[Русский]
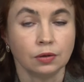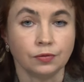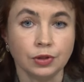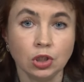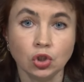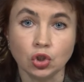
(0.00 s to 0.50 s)

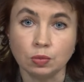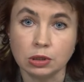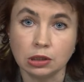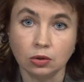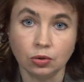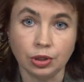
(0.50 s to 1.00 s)
в нижнем
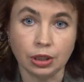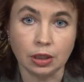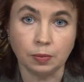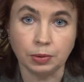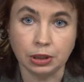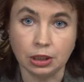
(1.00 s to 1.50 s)
слое
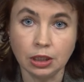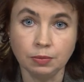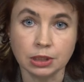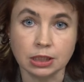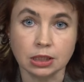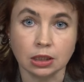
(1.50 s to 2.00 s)

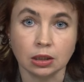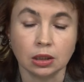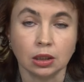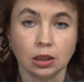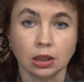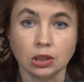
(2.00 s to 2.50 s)
эпидермиса
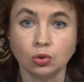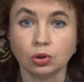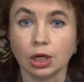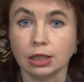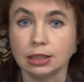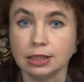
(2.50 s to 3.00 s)

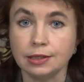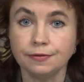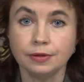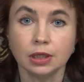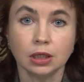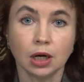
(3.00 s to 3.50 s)
идет
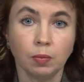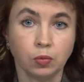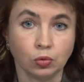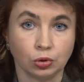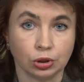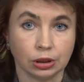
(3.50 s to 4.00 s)
активная
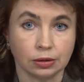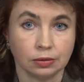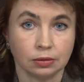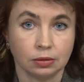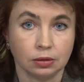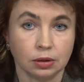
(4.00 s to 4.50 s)
работа.
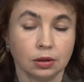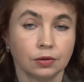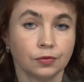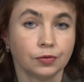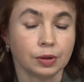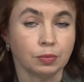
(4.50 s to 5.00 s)

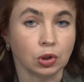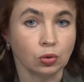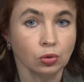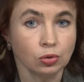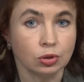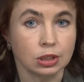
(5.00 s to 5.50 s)

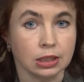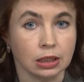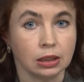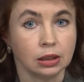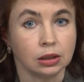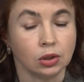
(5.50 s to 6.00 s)

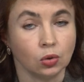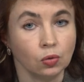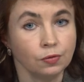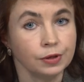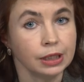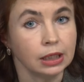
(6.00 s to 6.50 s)
Формируются
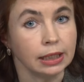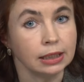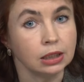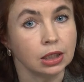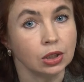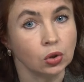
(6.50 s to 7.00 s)
новые
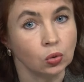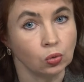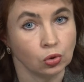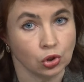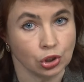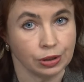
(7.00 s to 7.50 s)
клетки
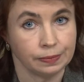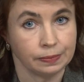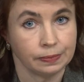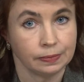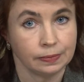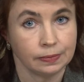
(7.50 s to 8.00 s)
кожи.
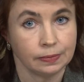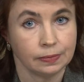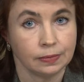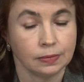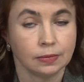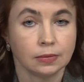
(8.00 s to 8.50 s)

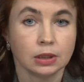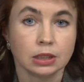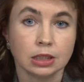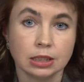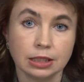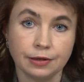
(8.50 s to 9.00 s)

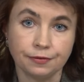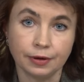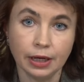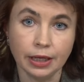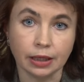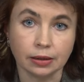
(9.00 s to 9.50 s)

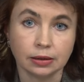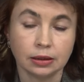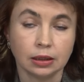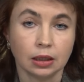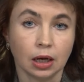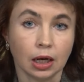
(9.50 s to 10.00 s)
Созревая,
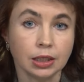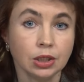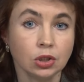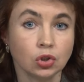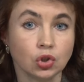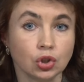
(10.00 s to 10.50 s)

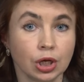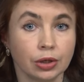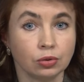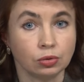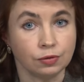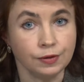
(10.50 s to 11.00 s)
они
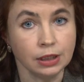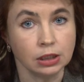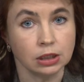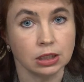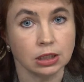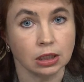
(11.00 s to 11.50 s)
начинают
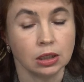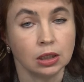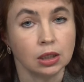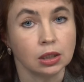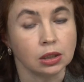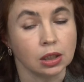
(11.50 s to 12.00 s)
двигаться
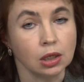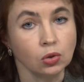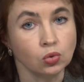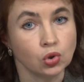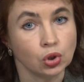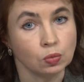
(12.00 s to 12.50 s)
к
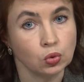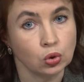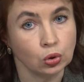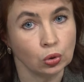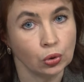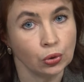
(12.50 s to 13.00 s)
наружному
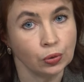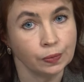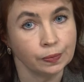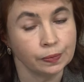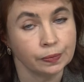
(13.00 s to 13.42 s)
слою.